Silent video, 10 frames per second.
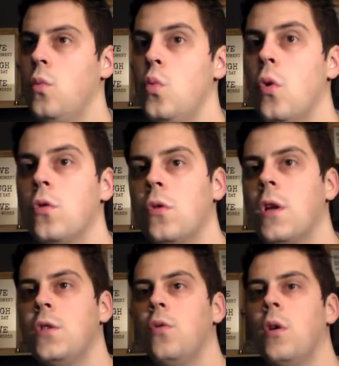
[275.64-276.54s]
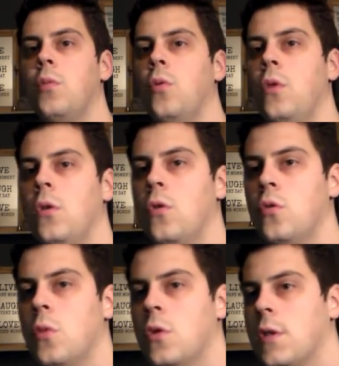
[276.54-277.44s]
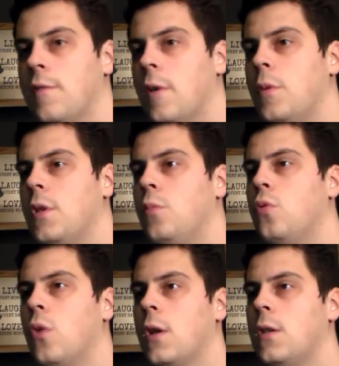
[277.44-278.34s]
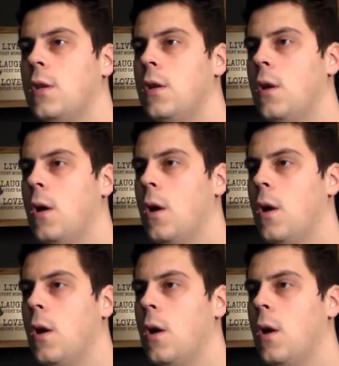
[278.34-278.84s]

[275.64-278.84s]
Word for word: Ouh, grosse occasion là pour lui. Heureusement, sa frappe était plutôt ratée.